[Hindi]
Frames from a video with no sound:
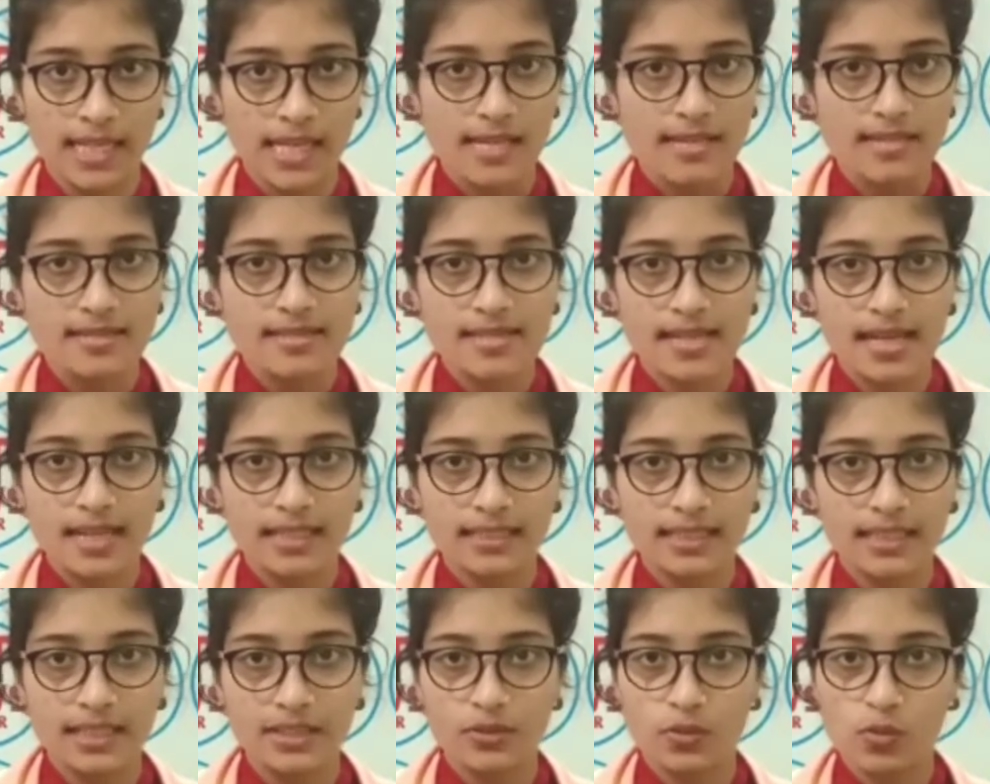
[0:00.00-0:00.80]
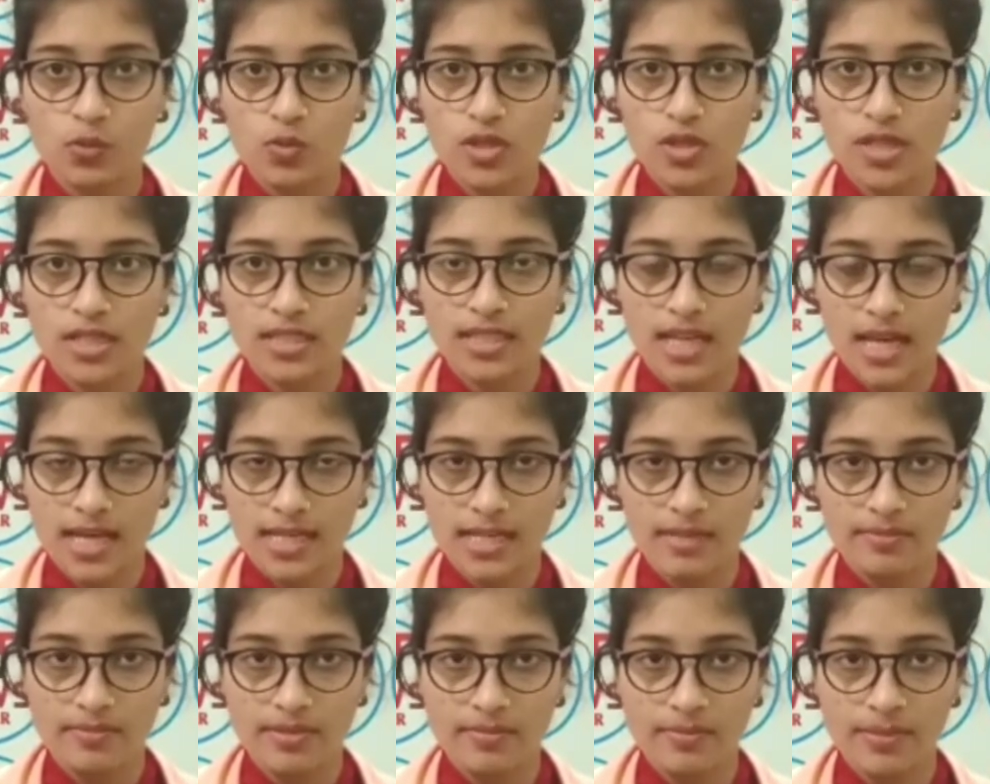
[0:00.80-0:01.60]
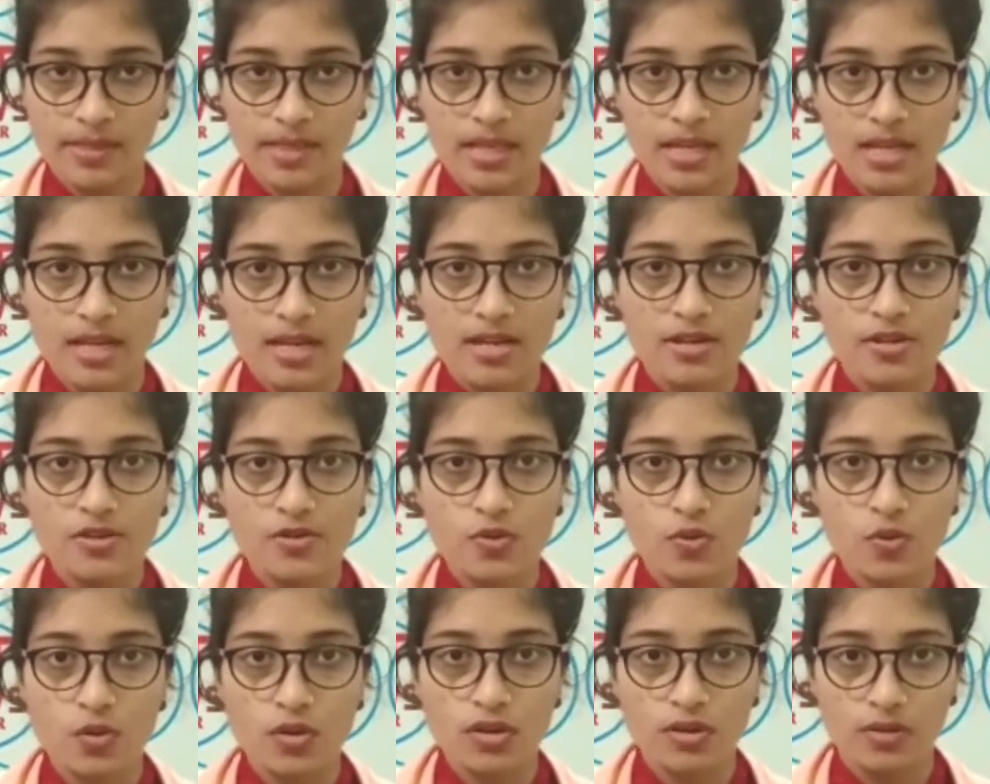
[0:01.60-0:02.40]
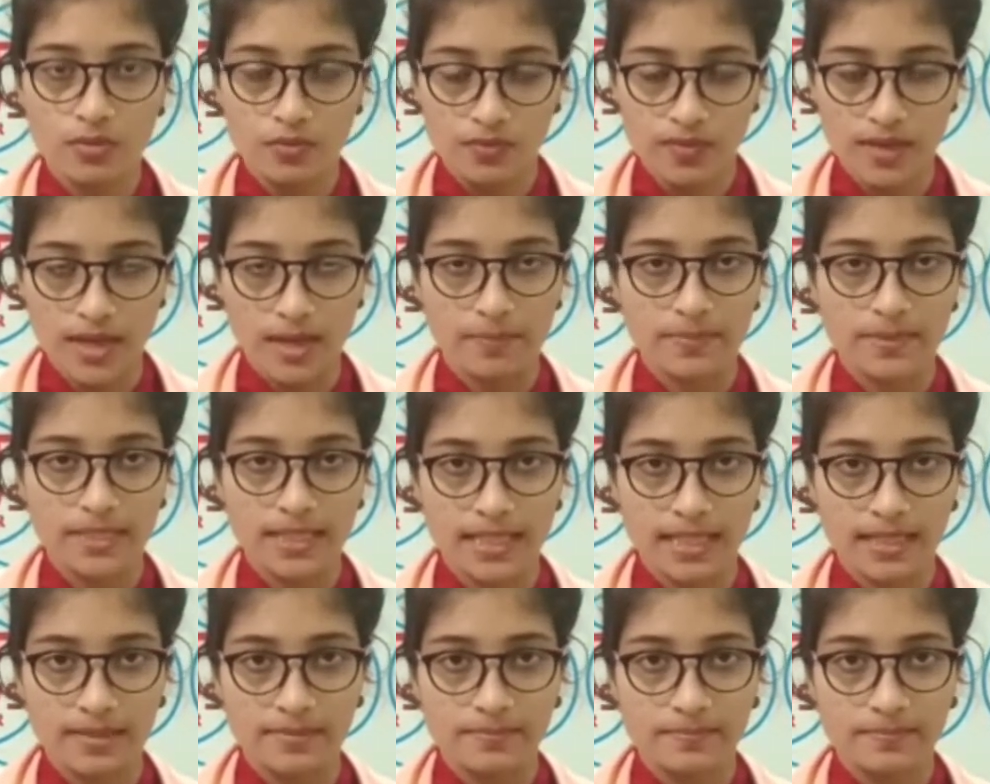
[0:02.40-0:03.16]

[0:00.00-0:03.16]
साथ ही रोसा थाना में भी शोक व्याप्त है